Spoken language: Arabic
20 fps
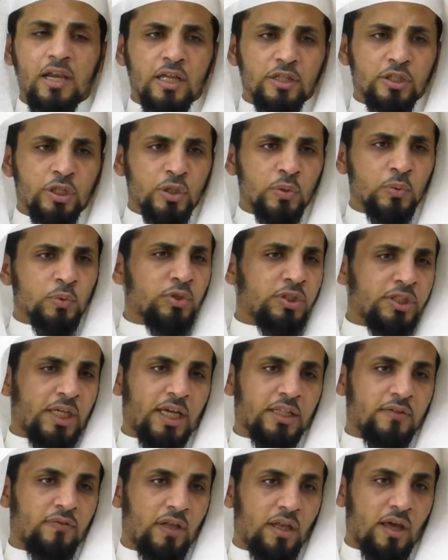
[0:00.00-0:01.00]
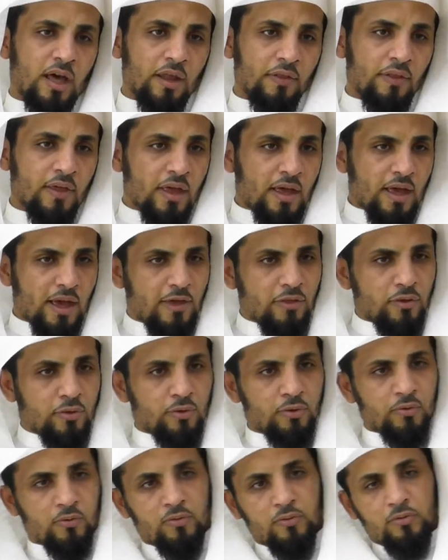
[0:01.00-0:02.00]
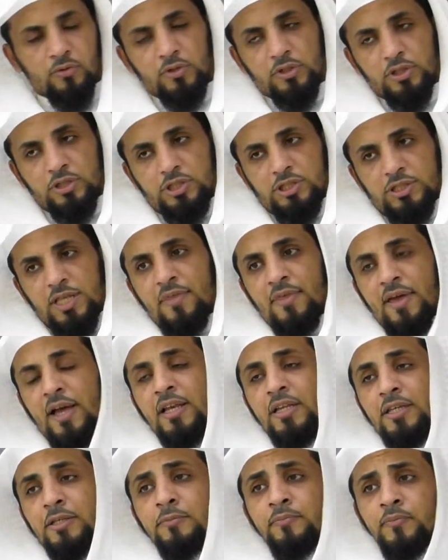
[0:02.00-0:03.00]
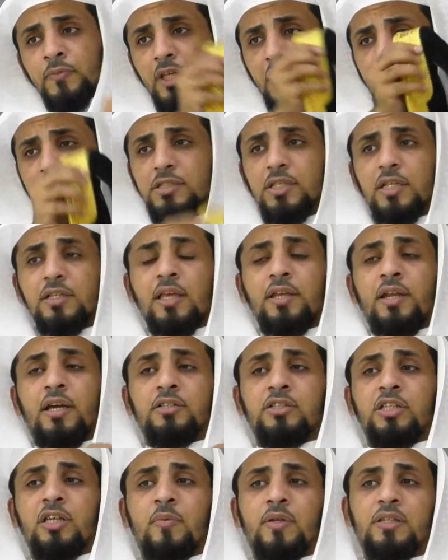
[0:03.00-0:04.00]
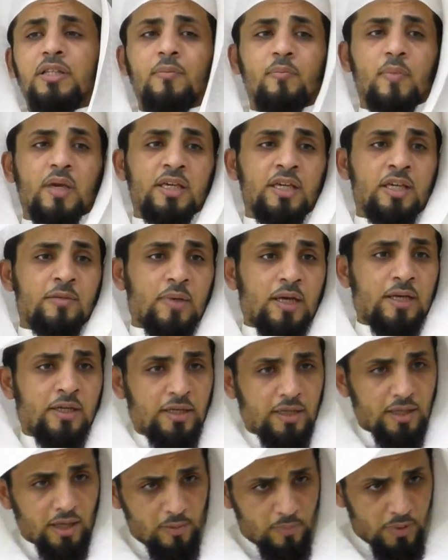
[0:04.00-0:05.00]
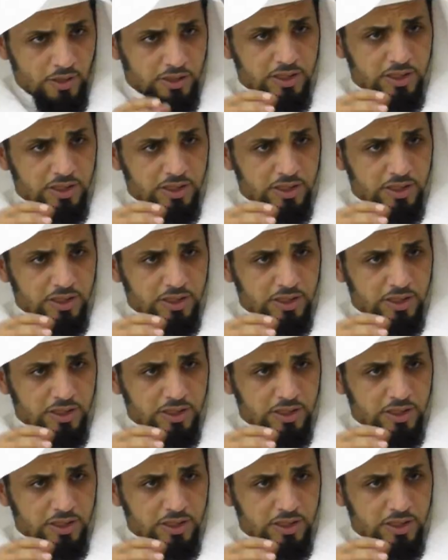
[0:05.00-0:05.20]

التي وضعت في الأرض أذكر أستاذ علي قصة عجيبة مهيبة قبل